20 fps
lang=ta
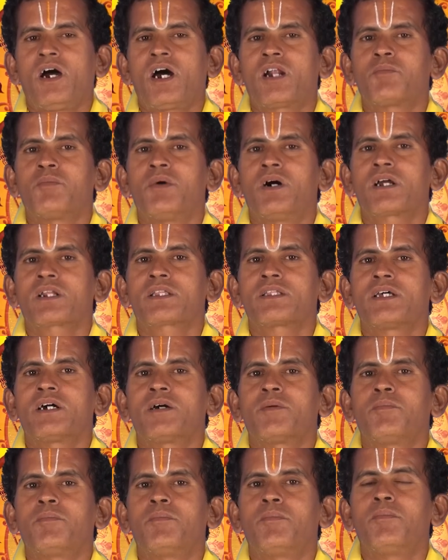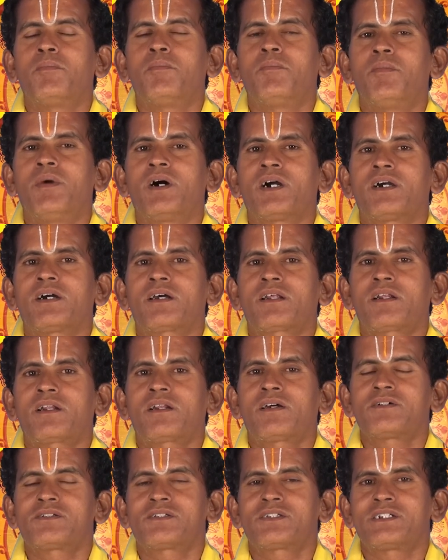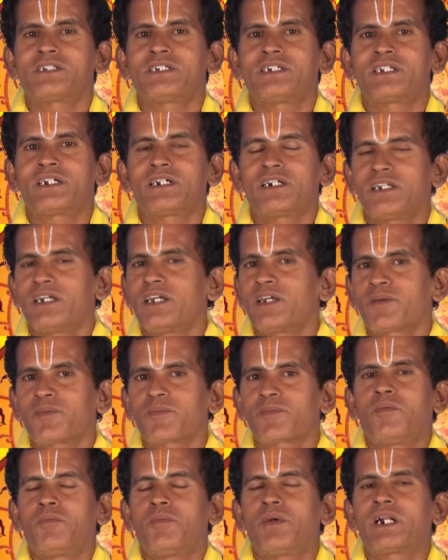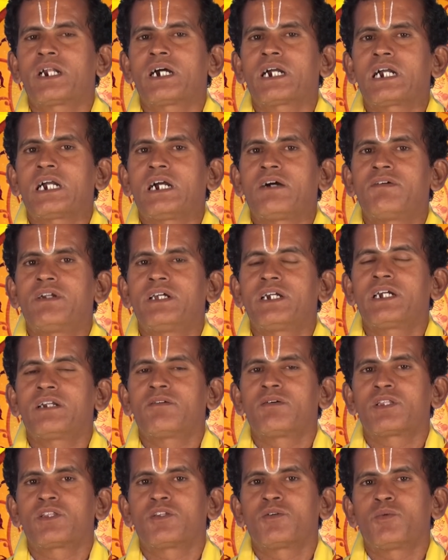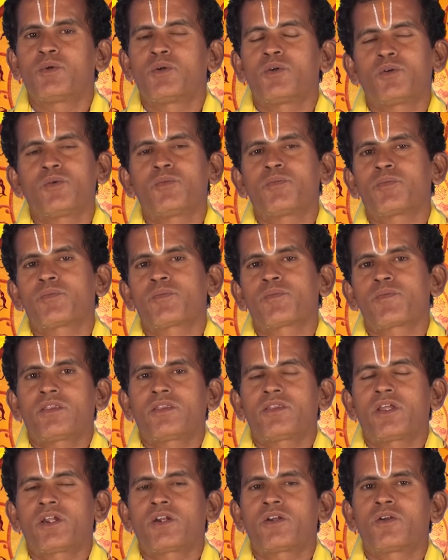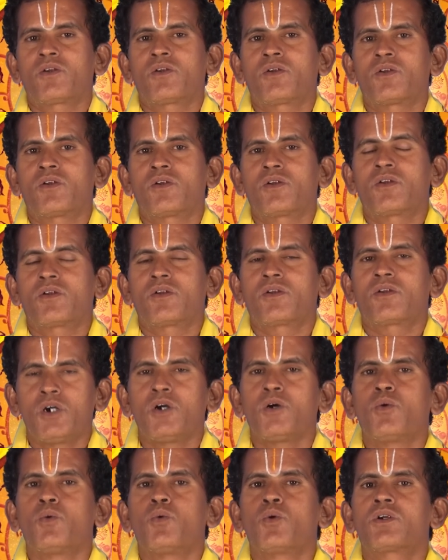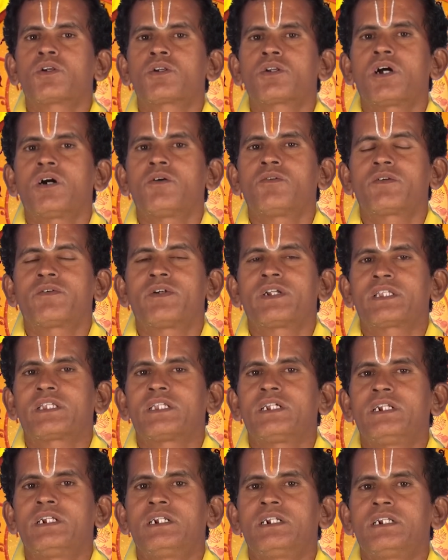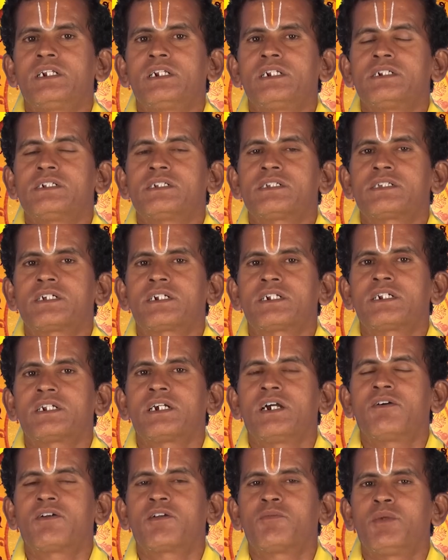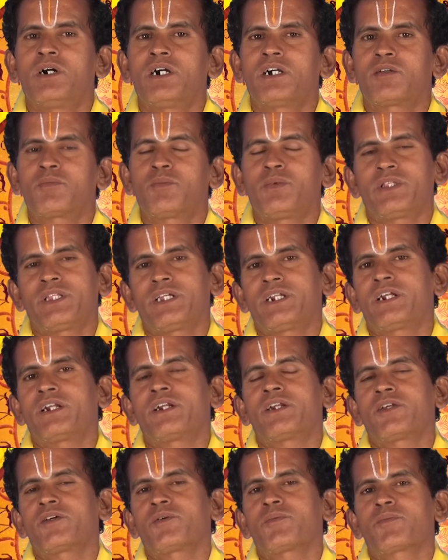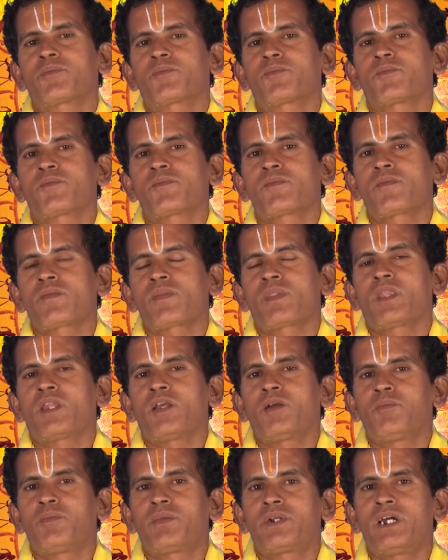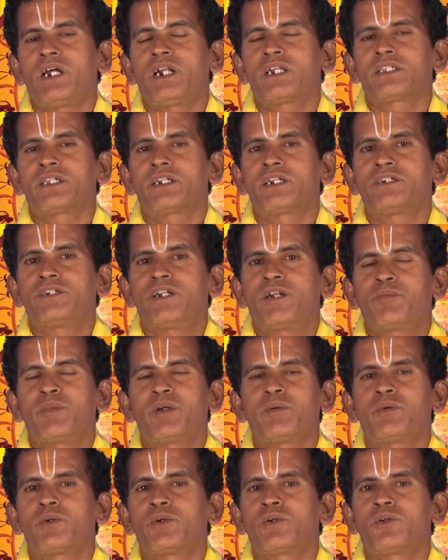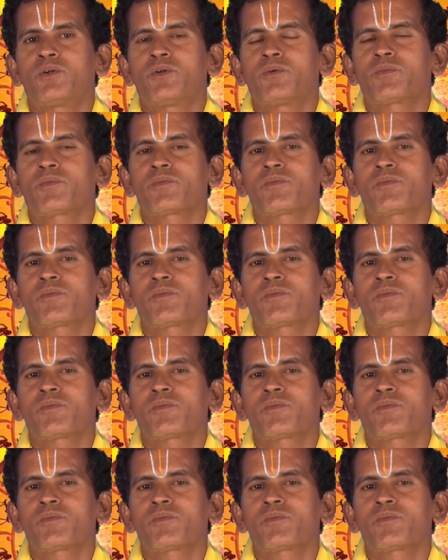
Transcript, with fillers: அன்பார்ந்த மகர ராசி நேர்களே மனக்கவலைகள் வந்து போகும் தன் உற்றாவரிடத்தில் சற்று கவனமாக இருப்பதை நன்று பிரயாணத்தின் நன்மை உண்டு